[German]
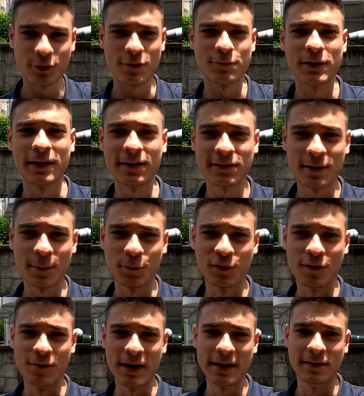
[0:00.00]
ich noch vergessen habe
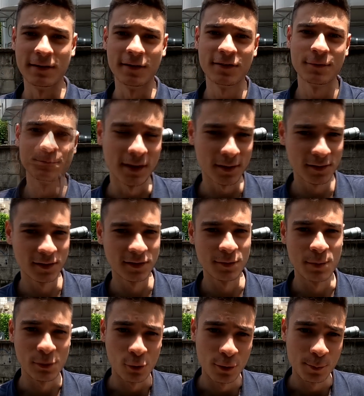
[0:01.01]
zu erwähnen ist, dass es diese
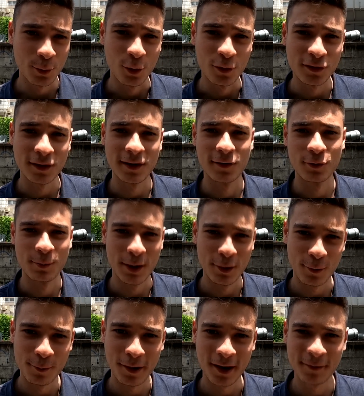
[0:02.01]
Melonenbrötchen, also
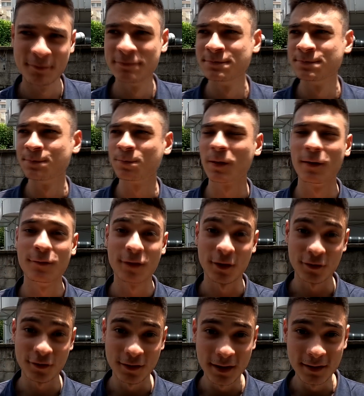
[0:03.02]
Melonpan, in
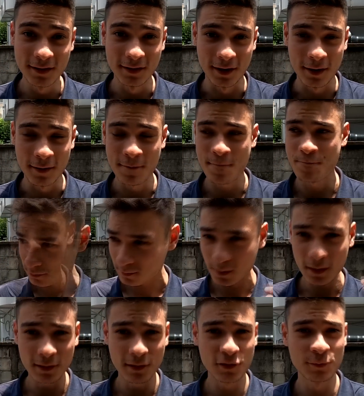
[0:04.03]
verschiedenen
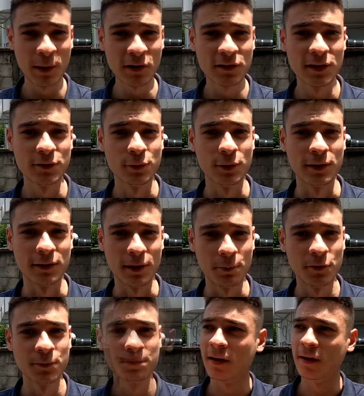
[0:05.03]
Geschmacksrichtungen
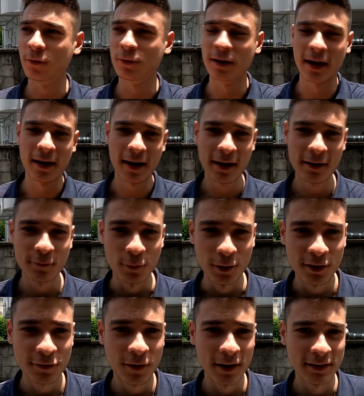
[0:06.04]
gibt. Also der Laden, wo
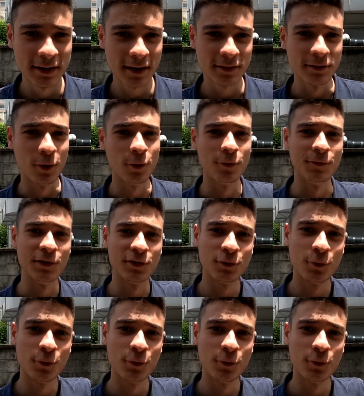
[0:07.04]
ich war, die hatten auch irgendwie